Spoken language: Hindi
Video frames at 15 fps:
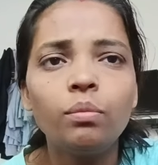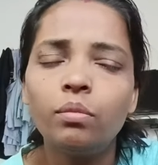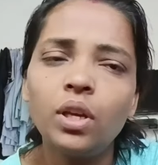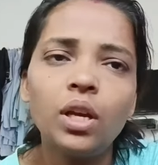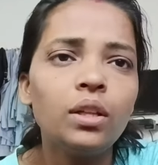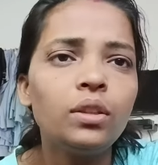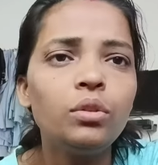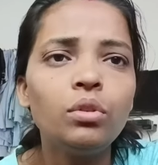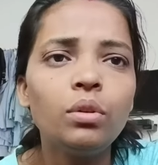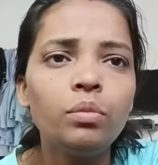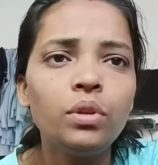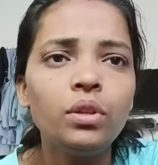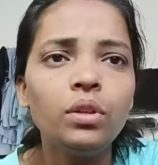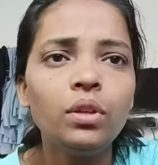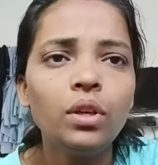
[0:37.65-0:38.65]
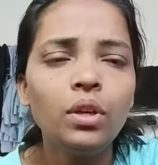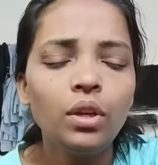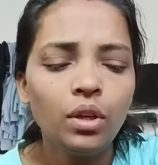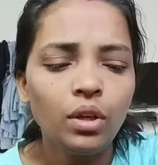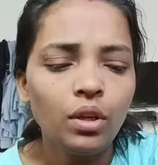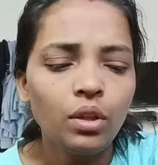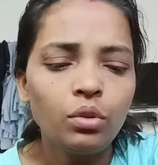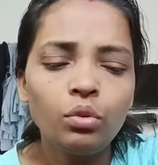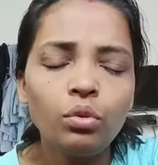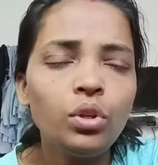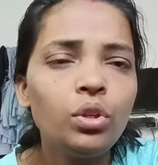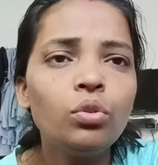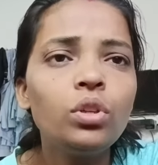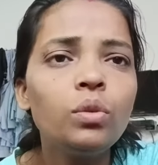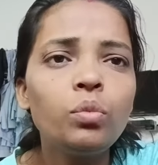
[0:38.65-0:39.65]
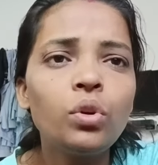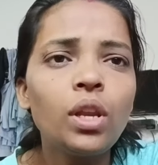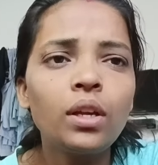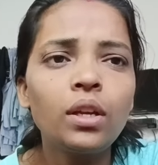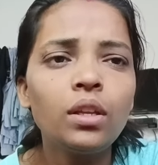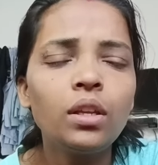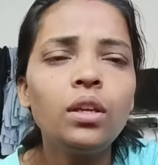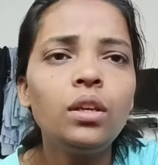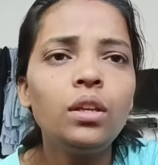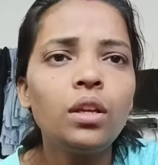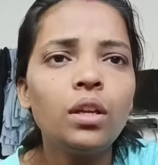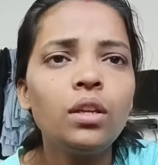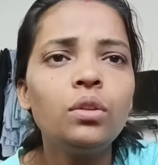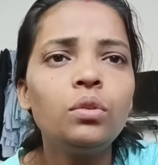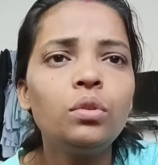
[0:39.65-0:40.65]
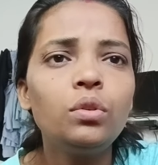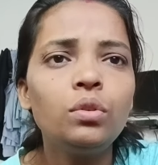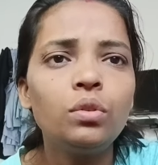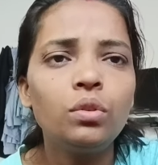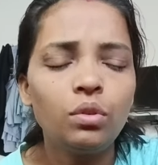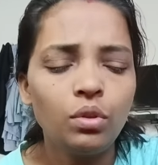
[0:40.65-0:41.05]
मैं आती हूँ अभी तो इन्होंने बोला कि नहीं रहने दो